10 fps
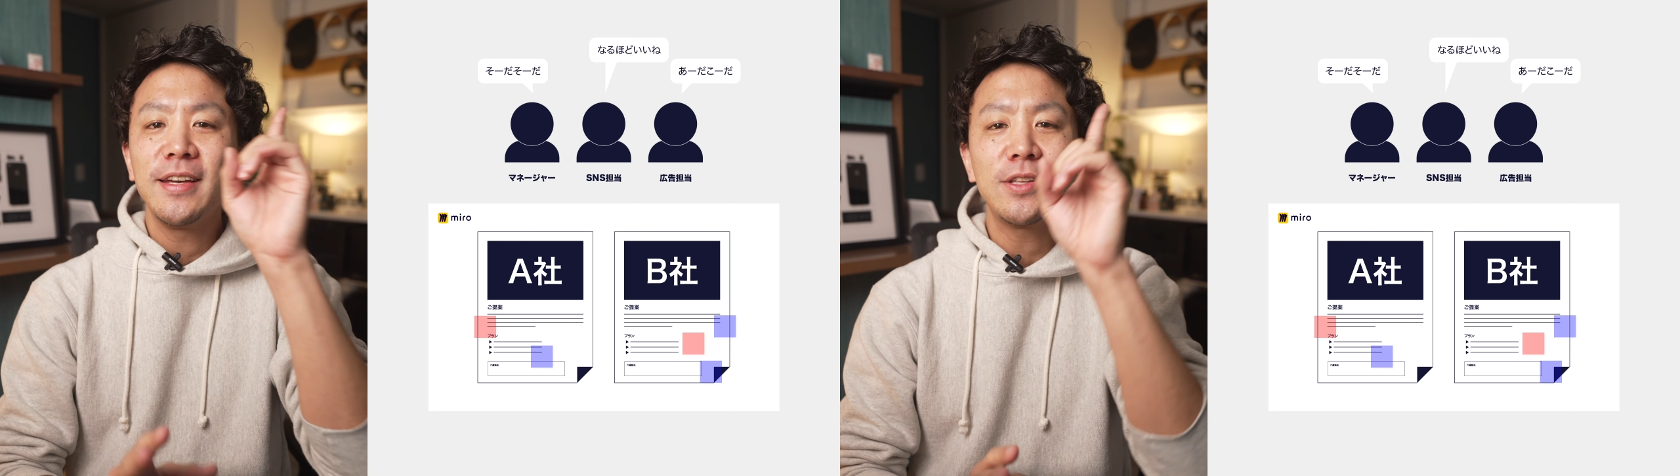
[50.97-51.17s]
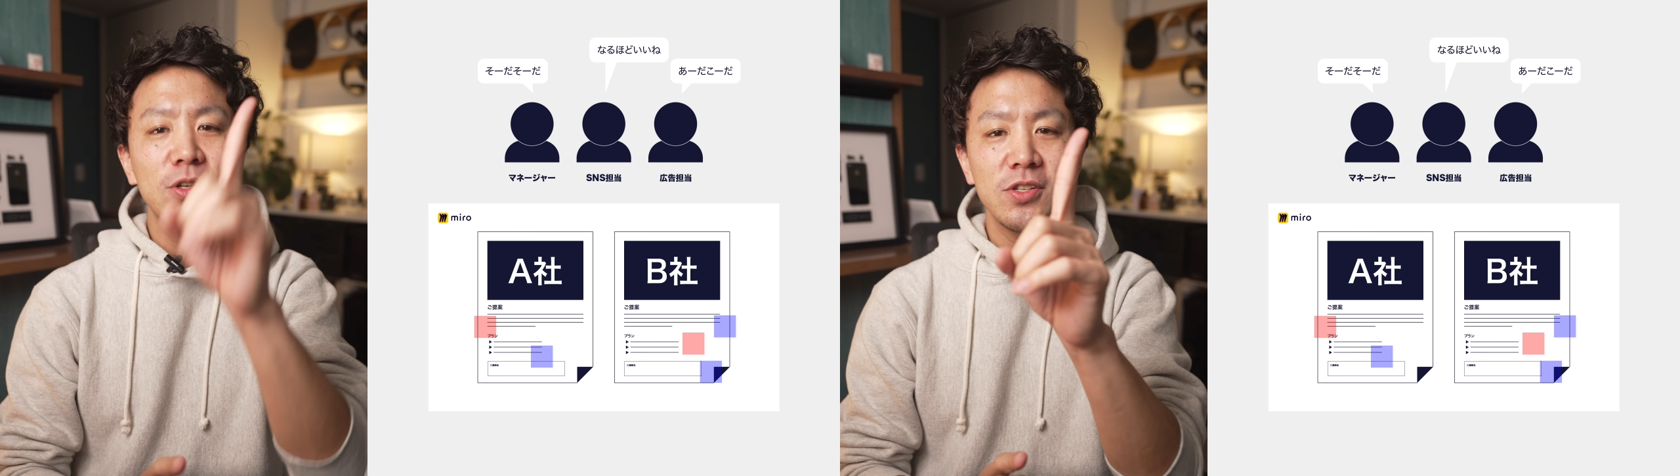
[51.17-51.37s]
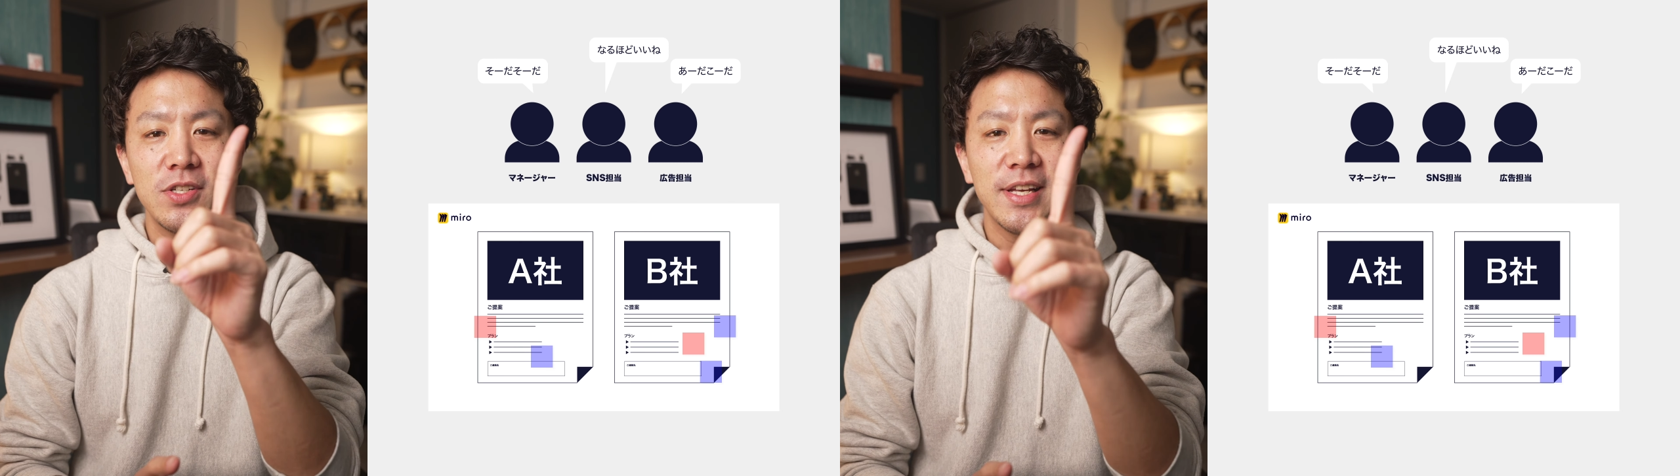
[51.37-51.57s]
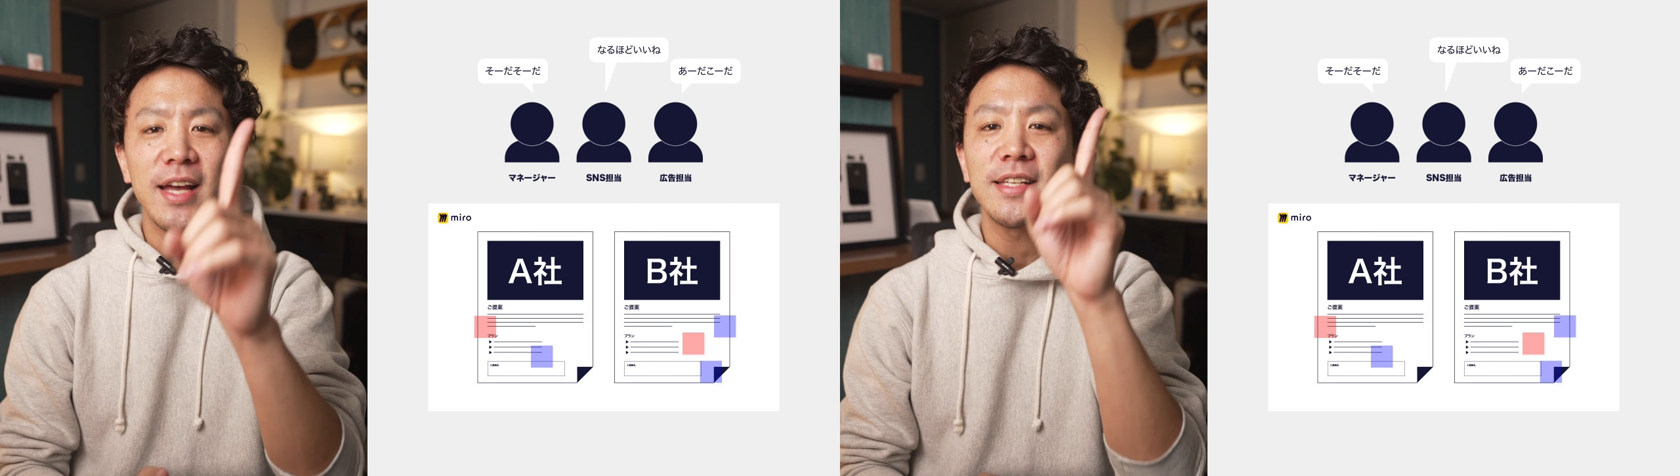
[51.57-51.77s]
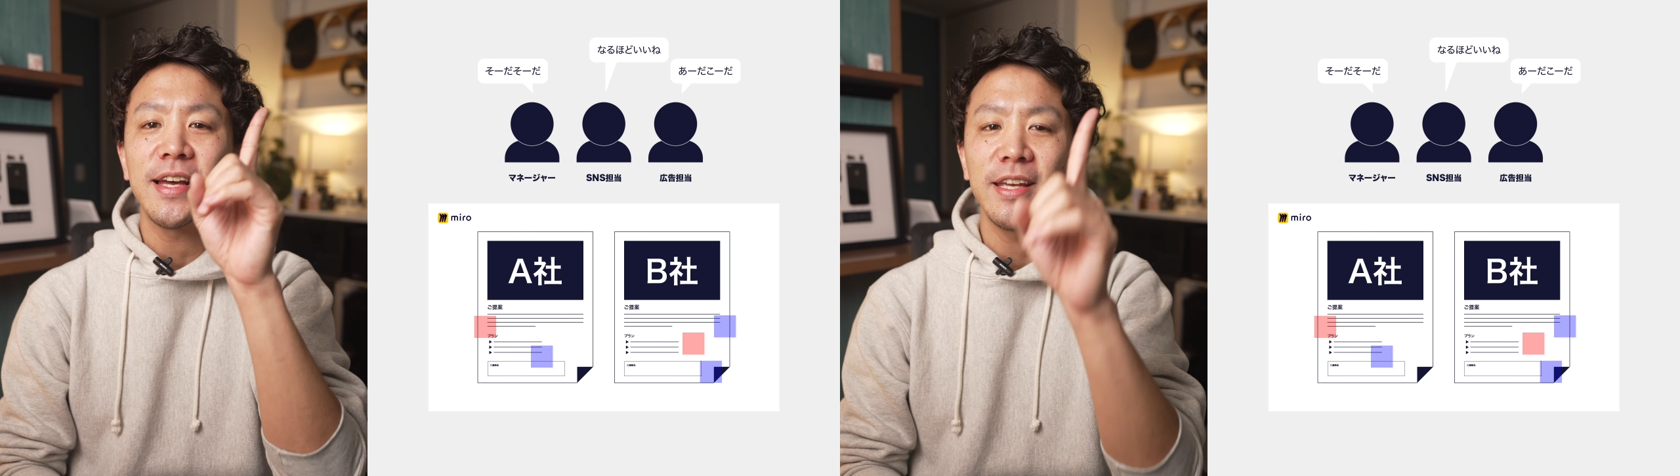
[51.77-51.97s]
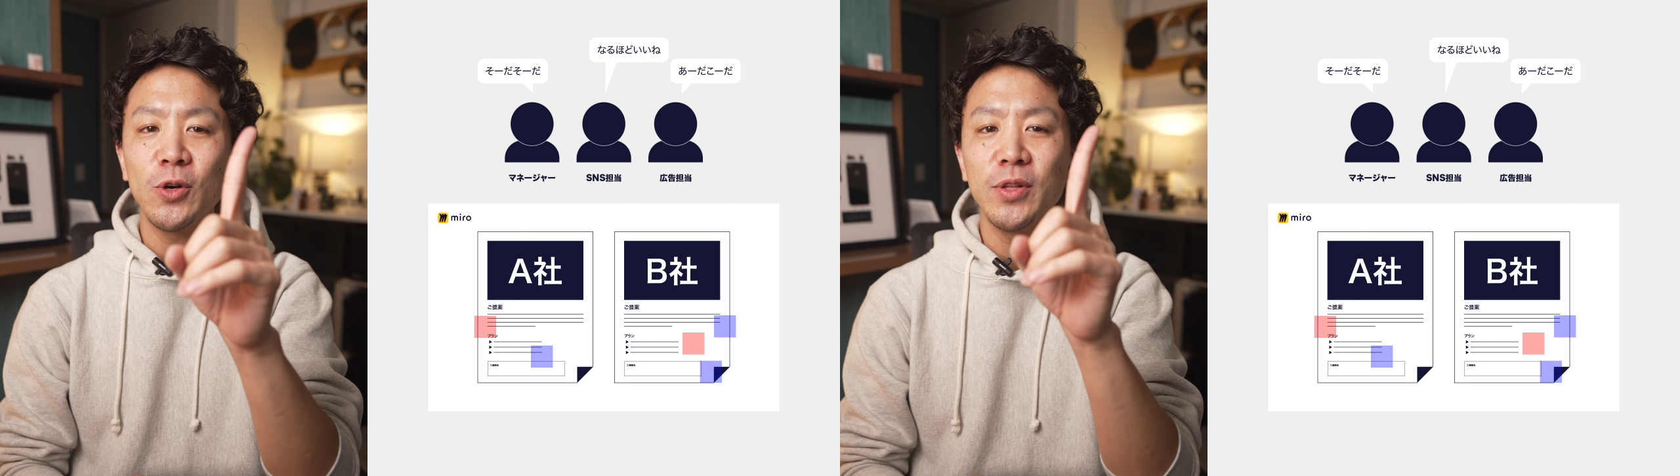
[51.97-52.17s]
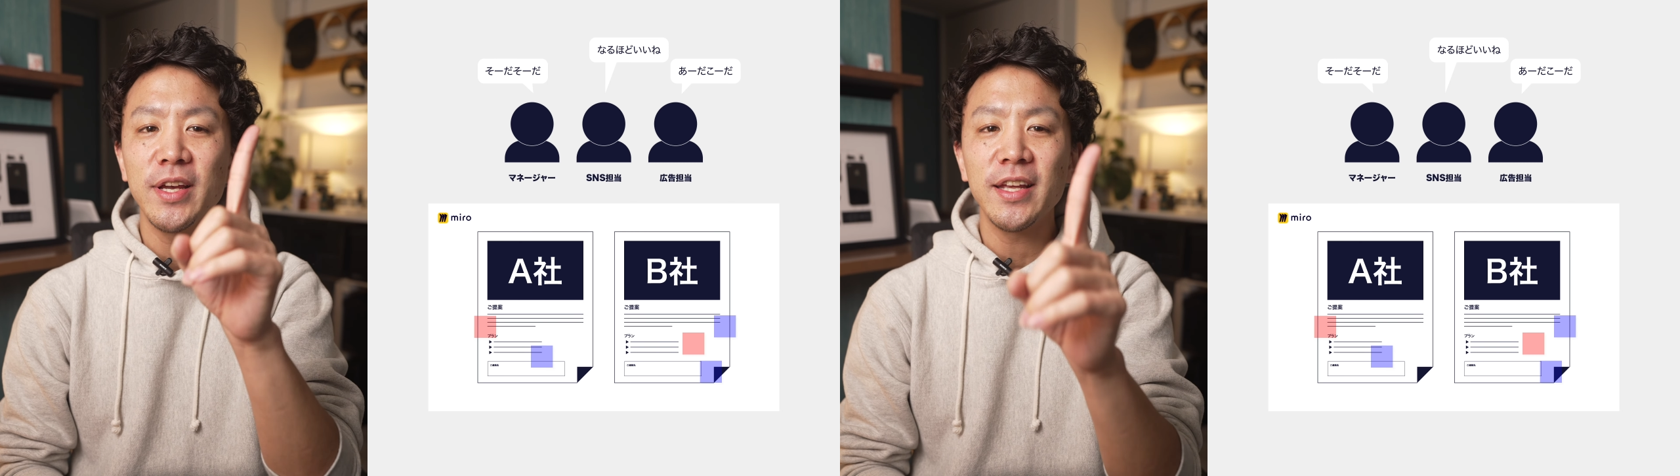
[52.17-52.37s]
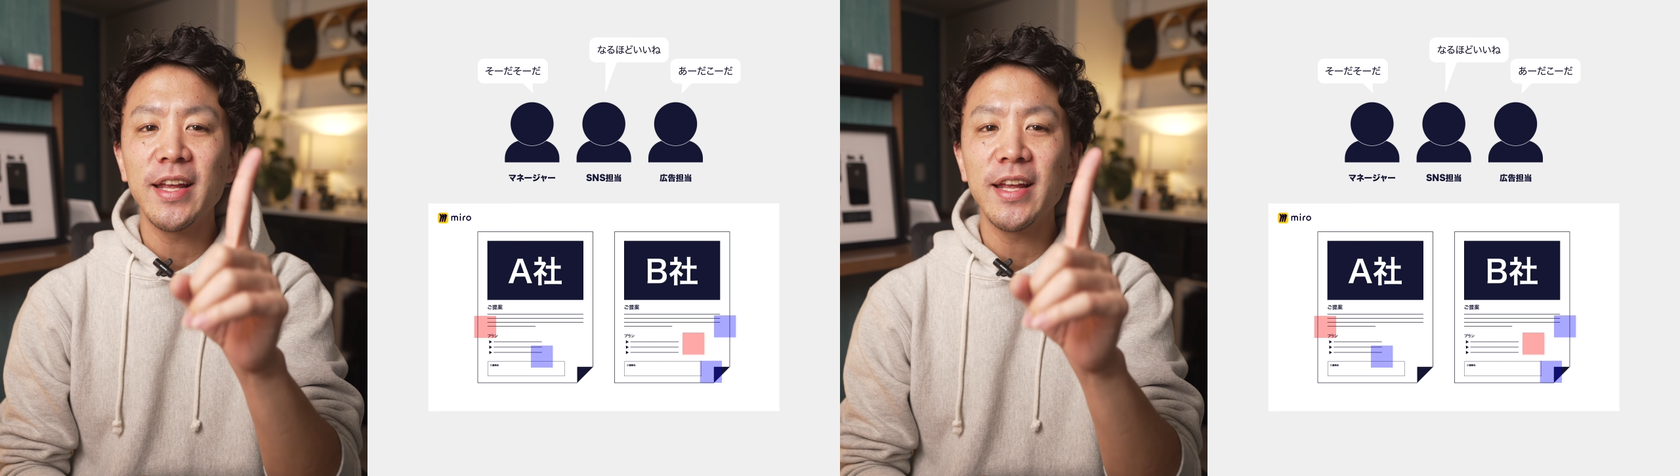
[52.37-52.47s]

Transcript: 1つしか採用でき